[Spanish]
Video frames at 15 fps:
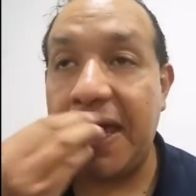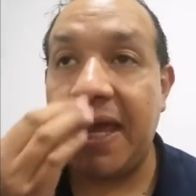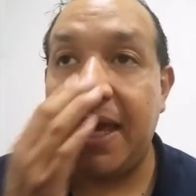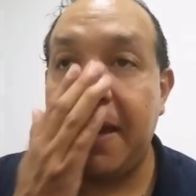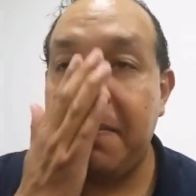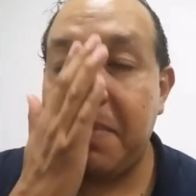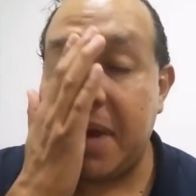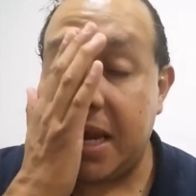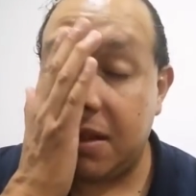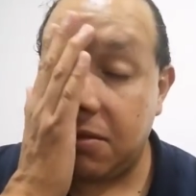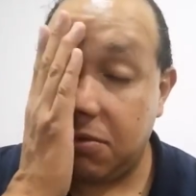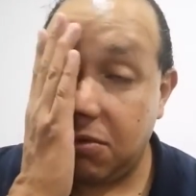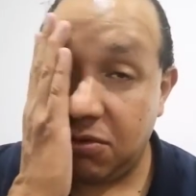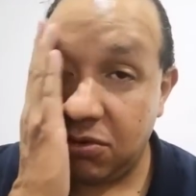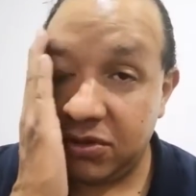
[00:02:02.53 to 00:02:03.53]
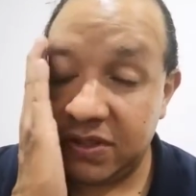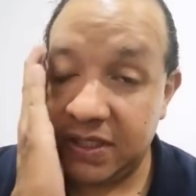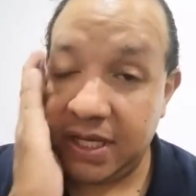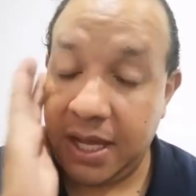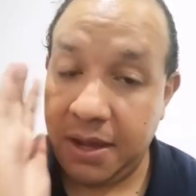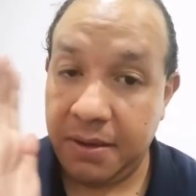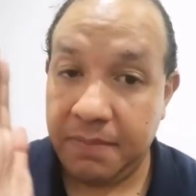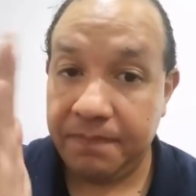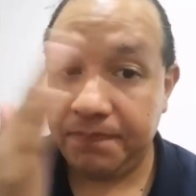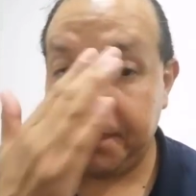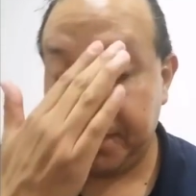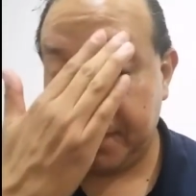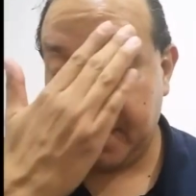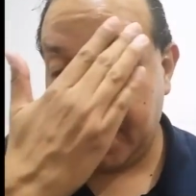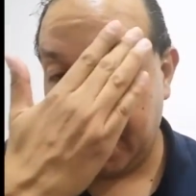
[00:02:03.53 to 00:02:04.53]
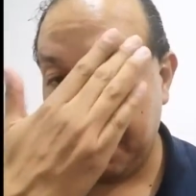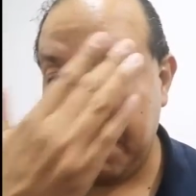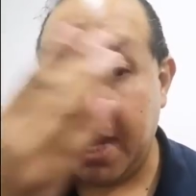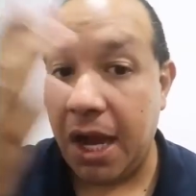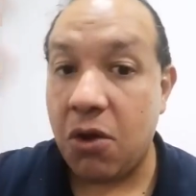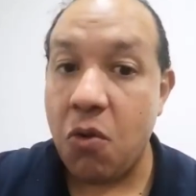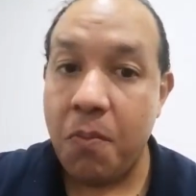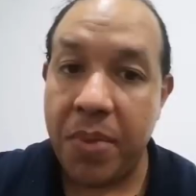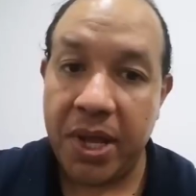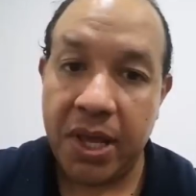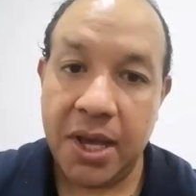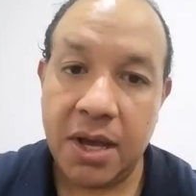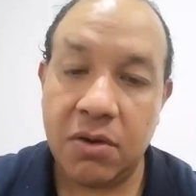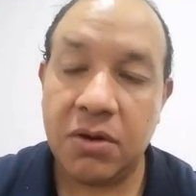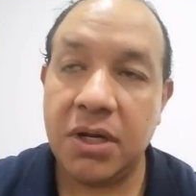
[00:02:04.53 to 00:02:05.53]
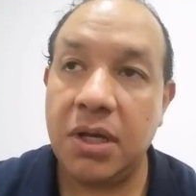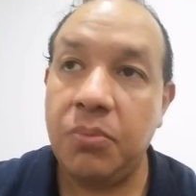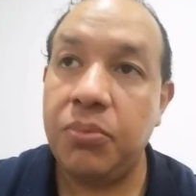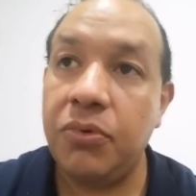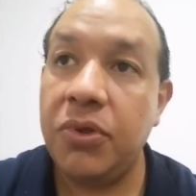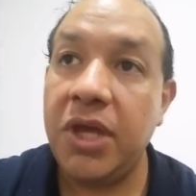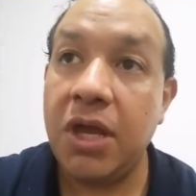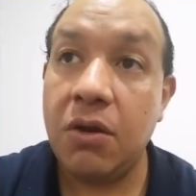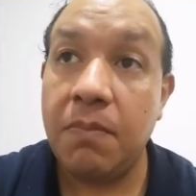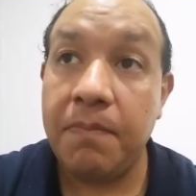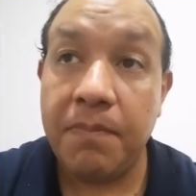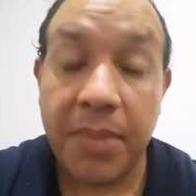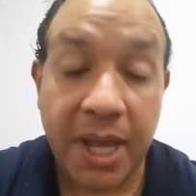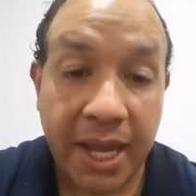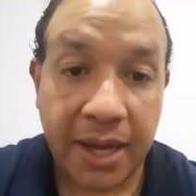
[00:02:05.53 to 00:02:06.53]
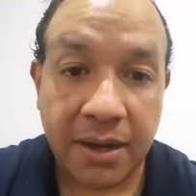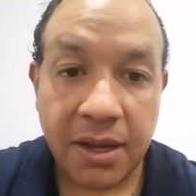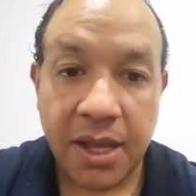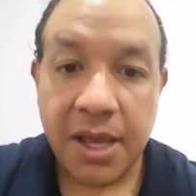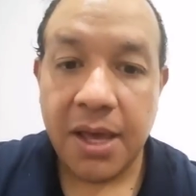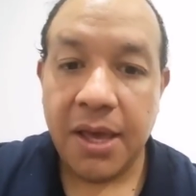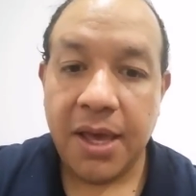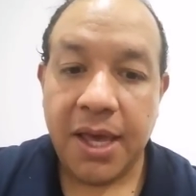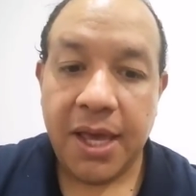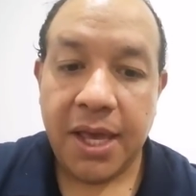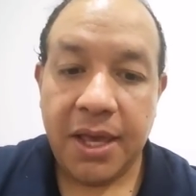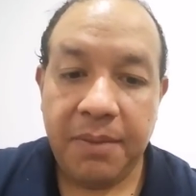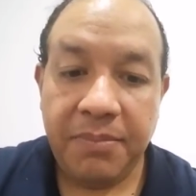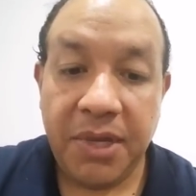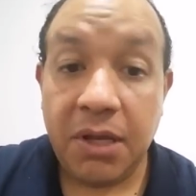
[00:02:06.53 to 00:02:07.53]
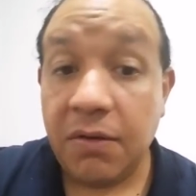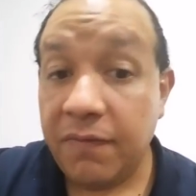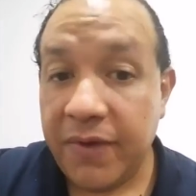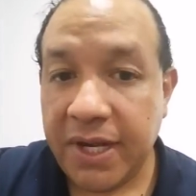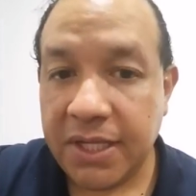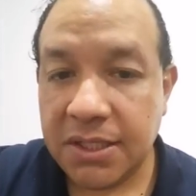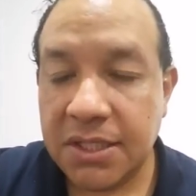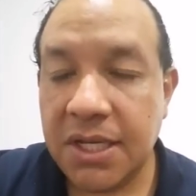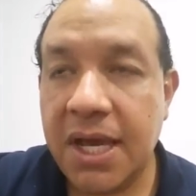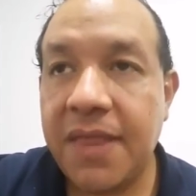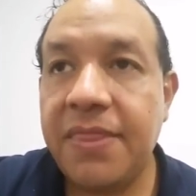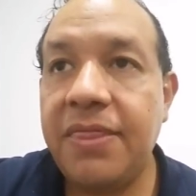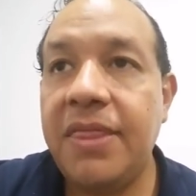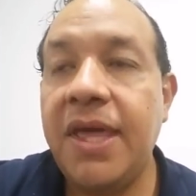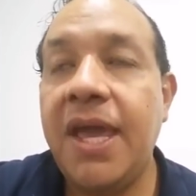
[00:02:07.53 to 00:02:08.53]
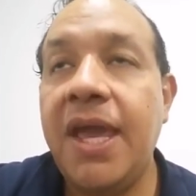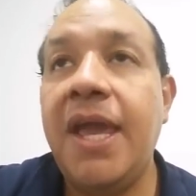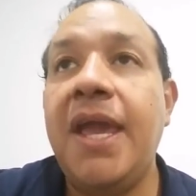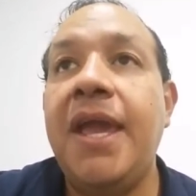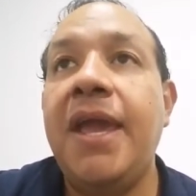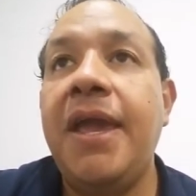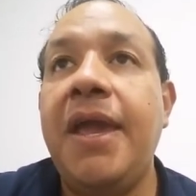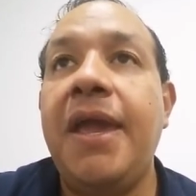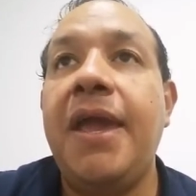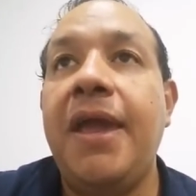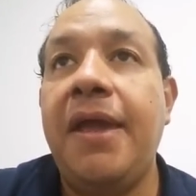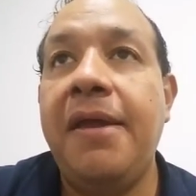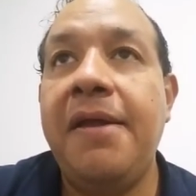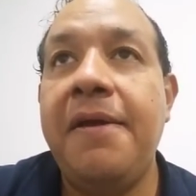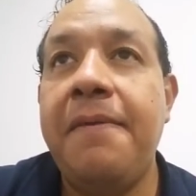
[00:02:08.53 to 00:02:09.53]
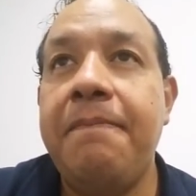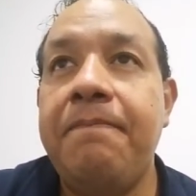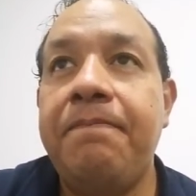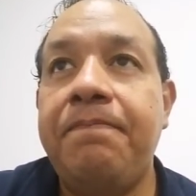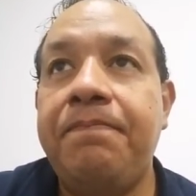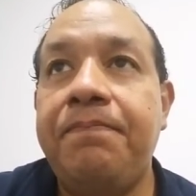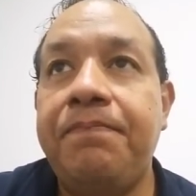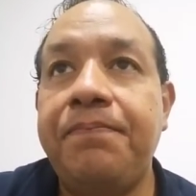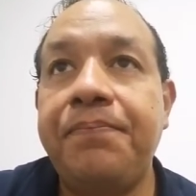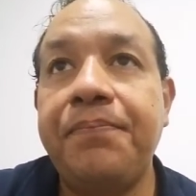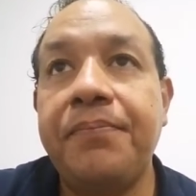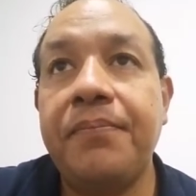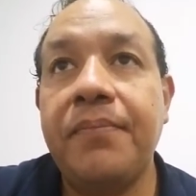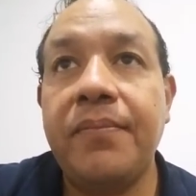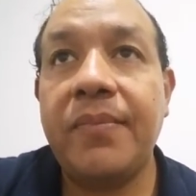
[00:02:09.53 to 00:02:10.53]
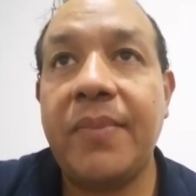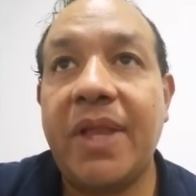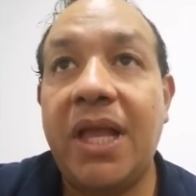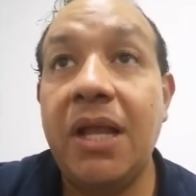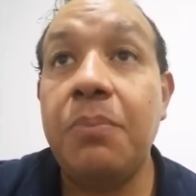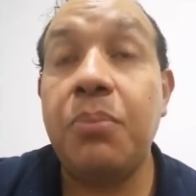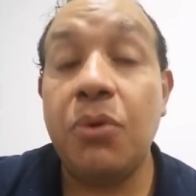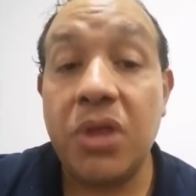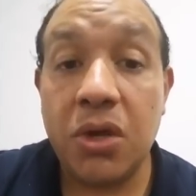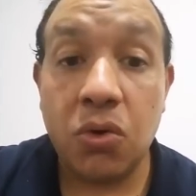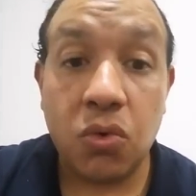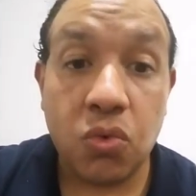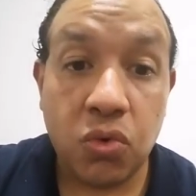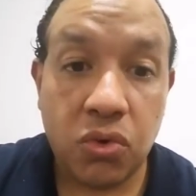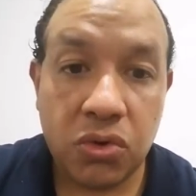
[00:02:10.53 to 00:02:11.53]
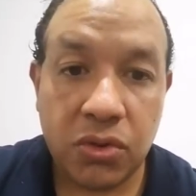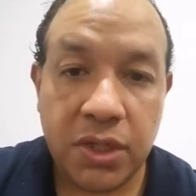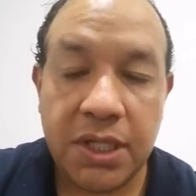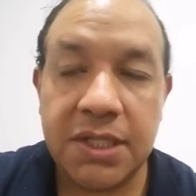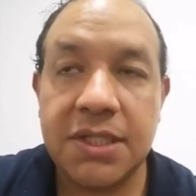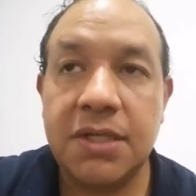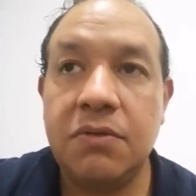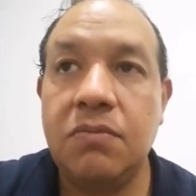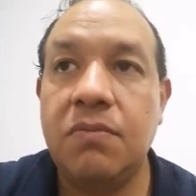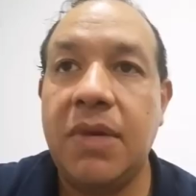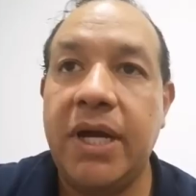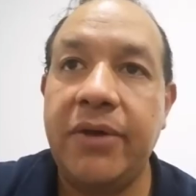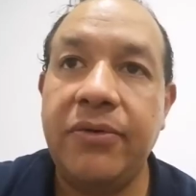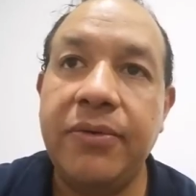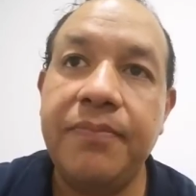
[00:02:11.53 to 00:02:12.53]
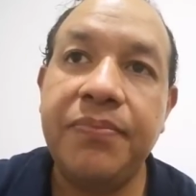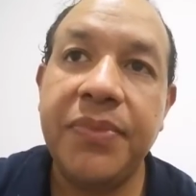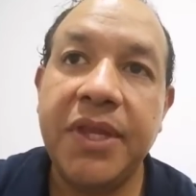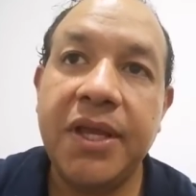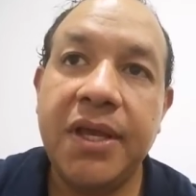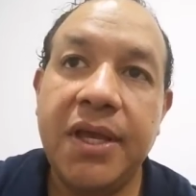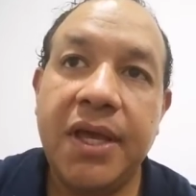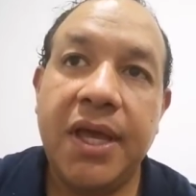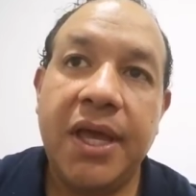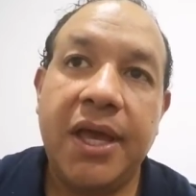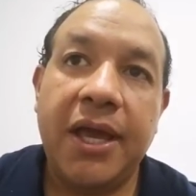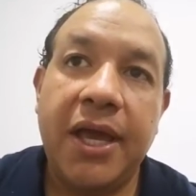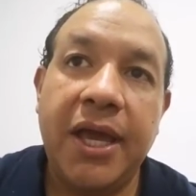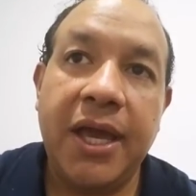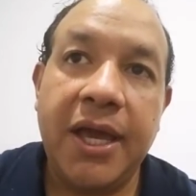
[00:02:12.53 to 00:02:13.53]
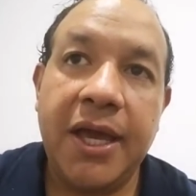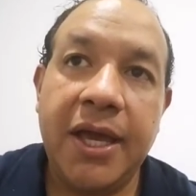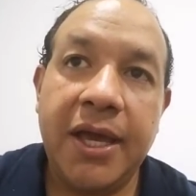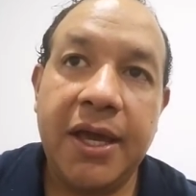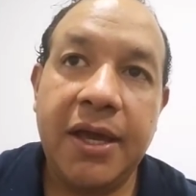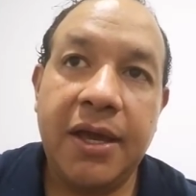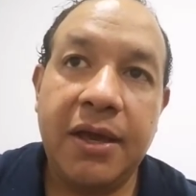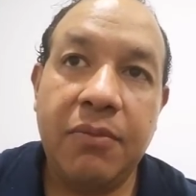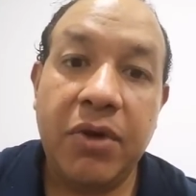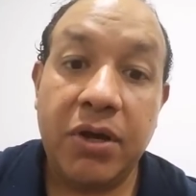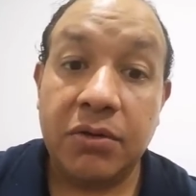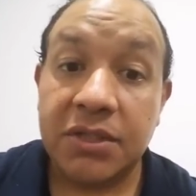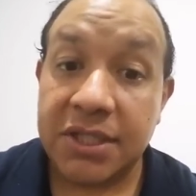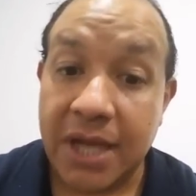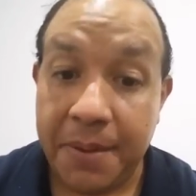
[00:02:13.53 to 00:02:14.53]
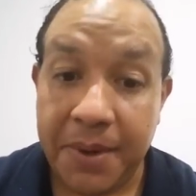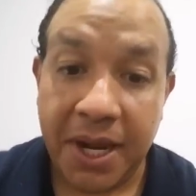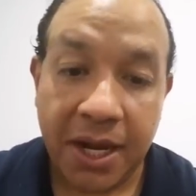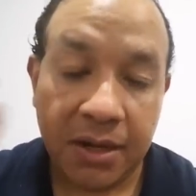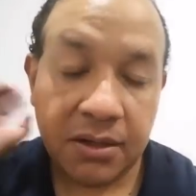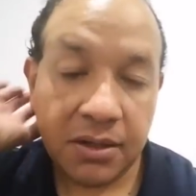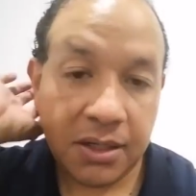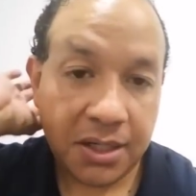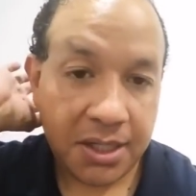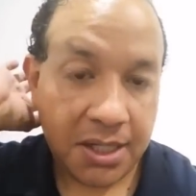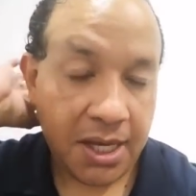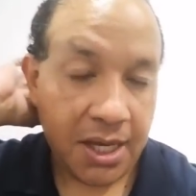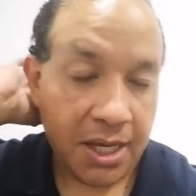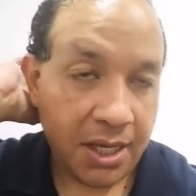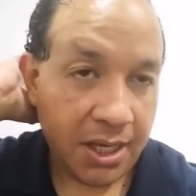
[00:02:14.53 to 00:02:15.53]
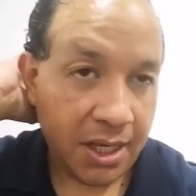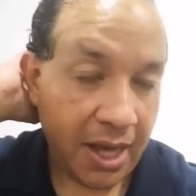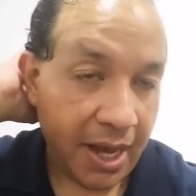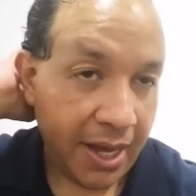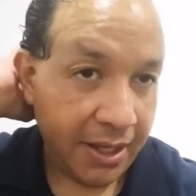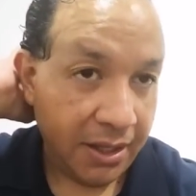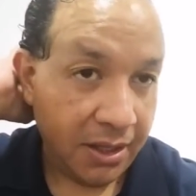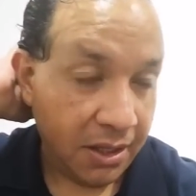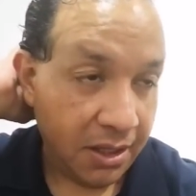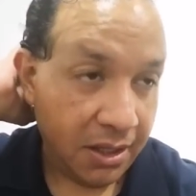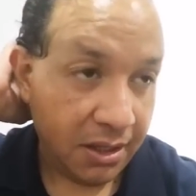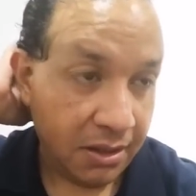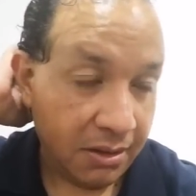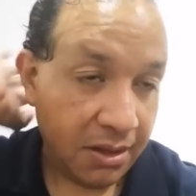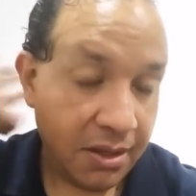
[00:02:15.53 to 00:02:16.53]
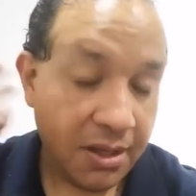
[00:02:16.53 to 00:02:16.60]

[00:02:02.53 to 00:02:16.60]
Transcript: eh, para todos los que me acompañaron y pudieron ver mi conferencia de em, El poder oculto del ser humano. Eh, bueno, sabrán que ahí